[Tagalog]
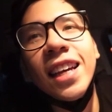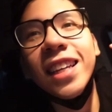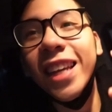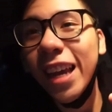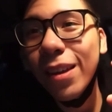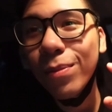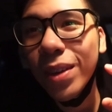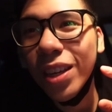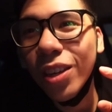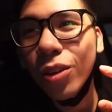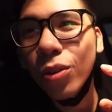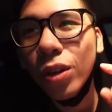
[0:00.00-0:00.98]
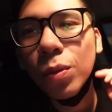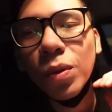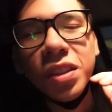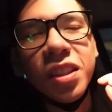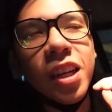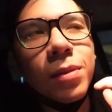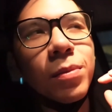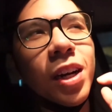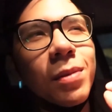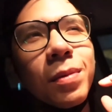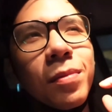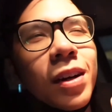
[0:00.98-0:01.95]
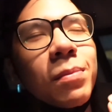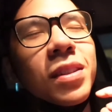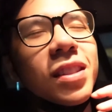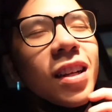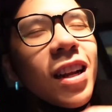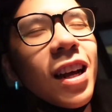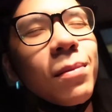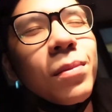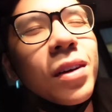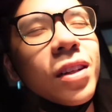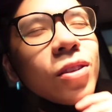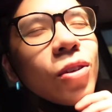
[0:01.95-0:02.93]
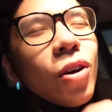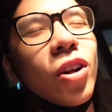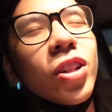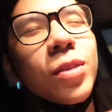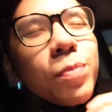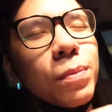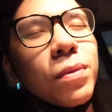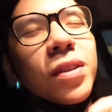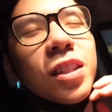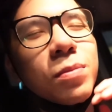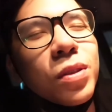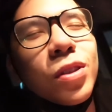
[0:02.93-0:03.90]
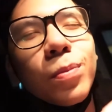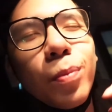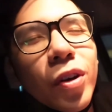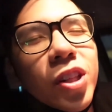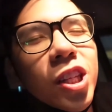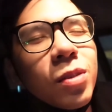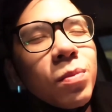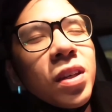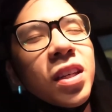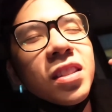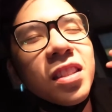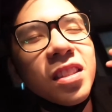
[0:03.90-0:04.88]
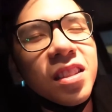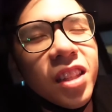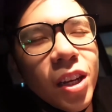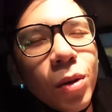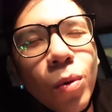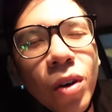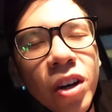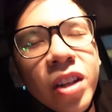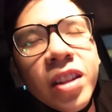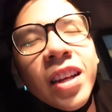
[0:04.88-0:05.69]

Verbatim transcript: KBQ. And once again, maraming maraming salamat to all the people that's been supporting me since day one.